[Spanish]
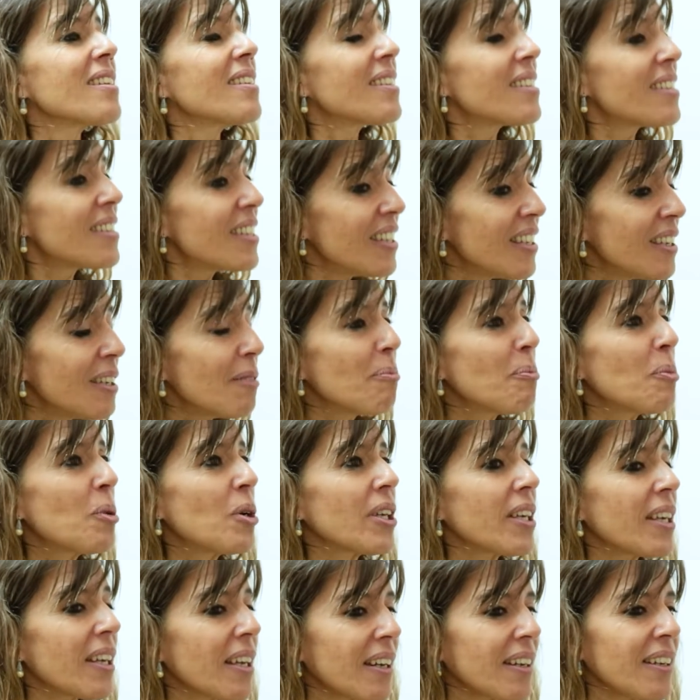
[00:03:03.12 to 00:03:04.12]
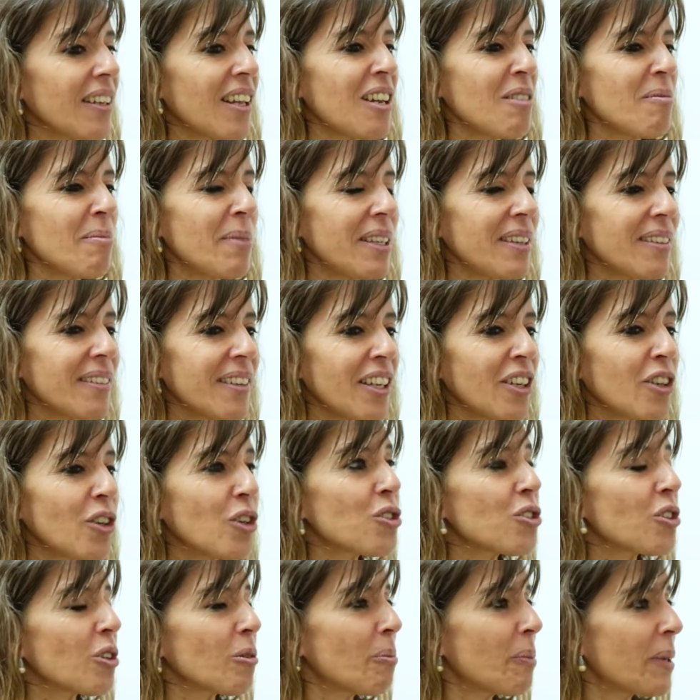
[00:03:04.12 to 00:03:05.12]
Sí, porque realmente
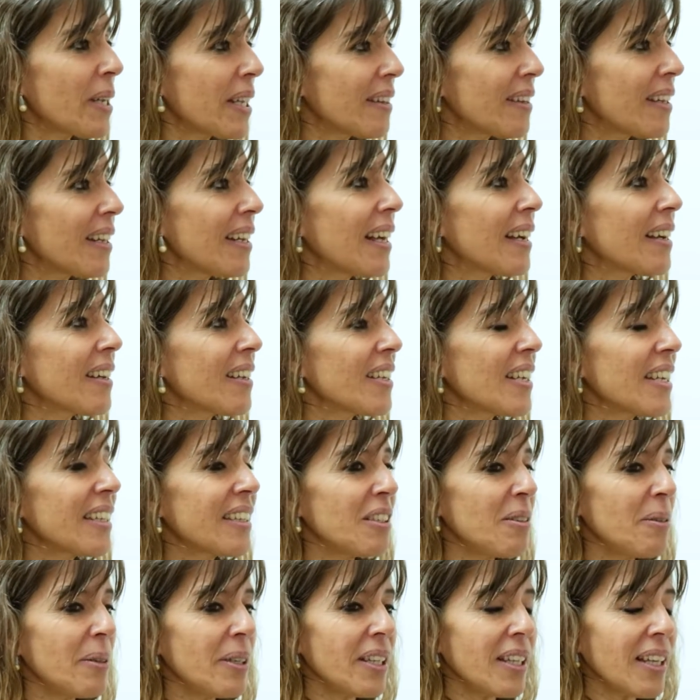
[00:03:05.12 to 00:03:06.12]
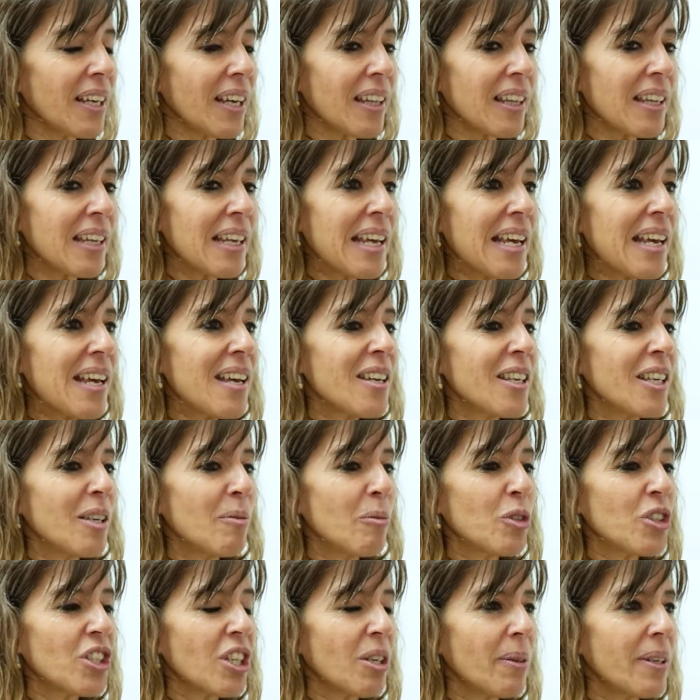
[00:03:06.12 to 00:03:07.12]
nos sorprende la creatividad
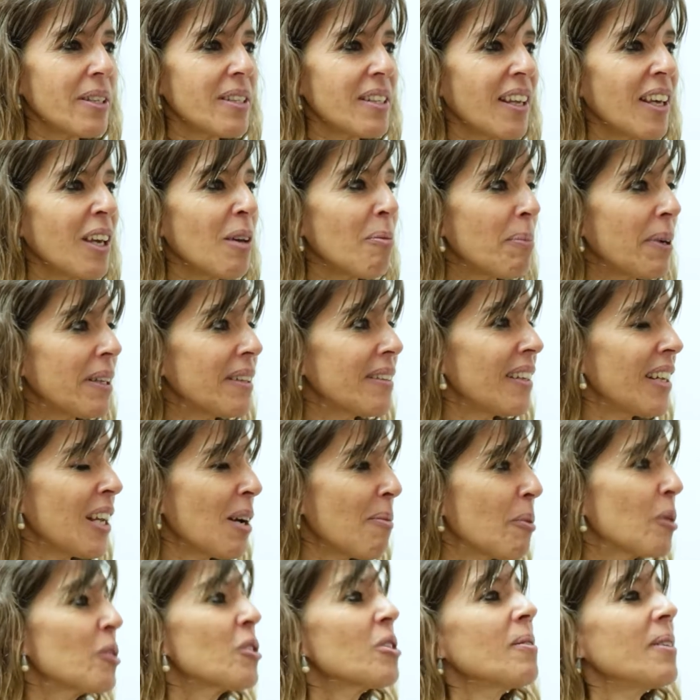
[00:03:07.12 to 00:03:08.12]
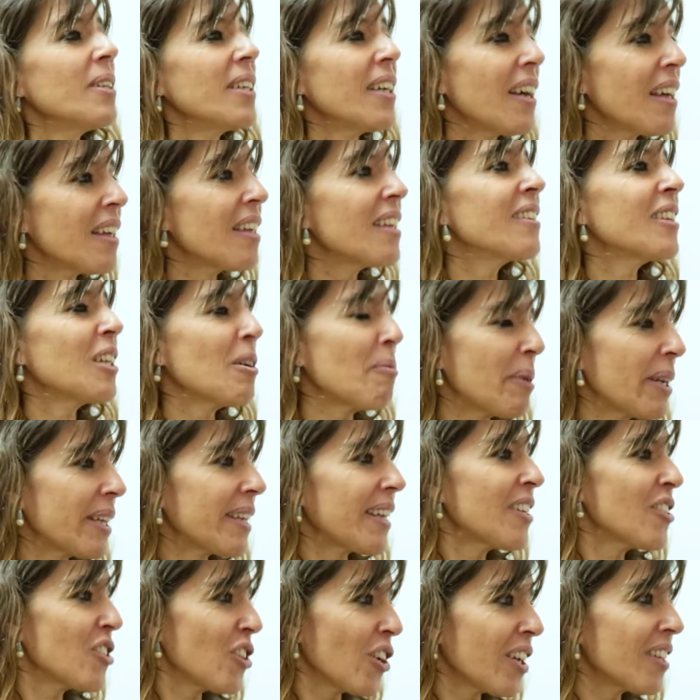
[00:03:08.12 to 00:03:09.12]
y muchas veces expande las posibilidades de
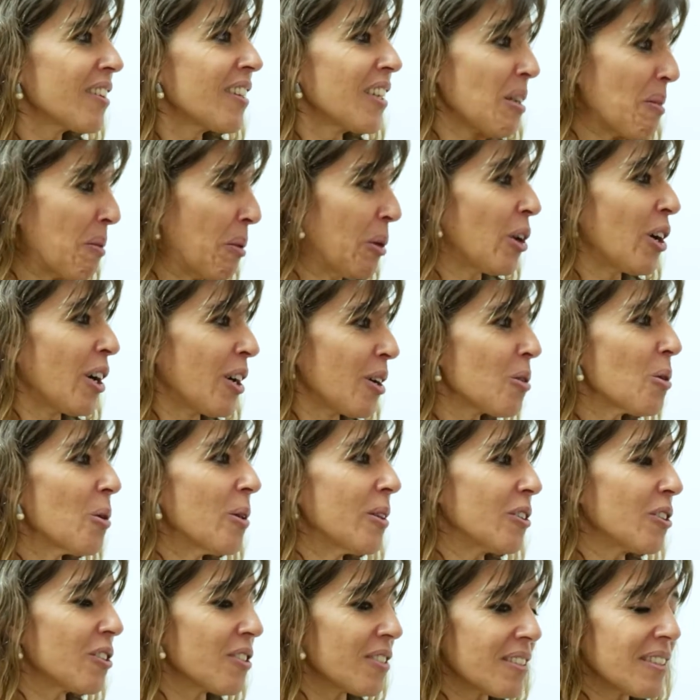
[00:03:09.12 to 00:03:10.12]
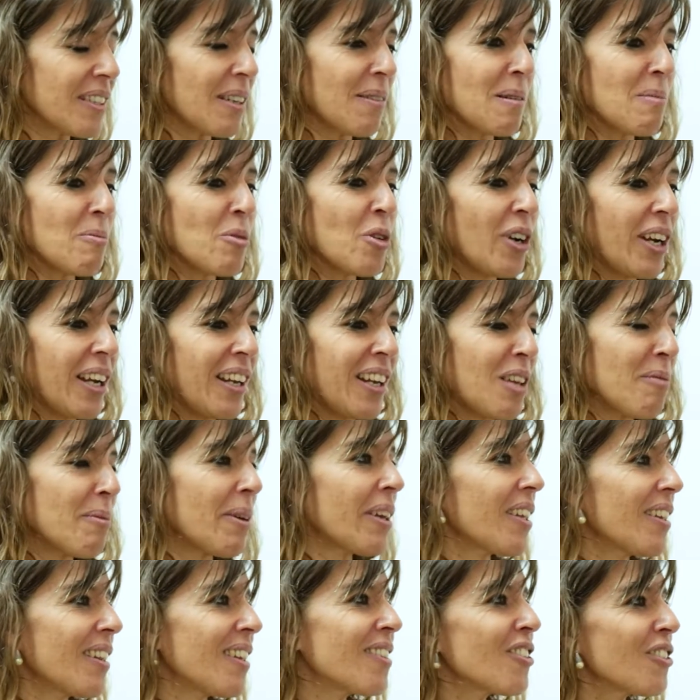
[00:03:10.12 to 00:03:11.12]
interpretación que tenemos los adultos. Sabemos que la
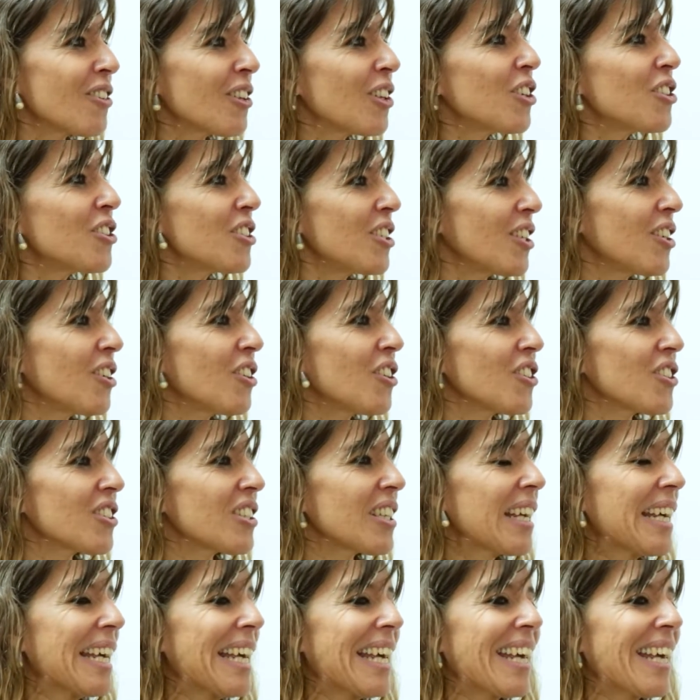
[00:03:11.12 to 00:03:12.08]
imaginación de los chicos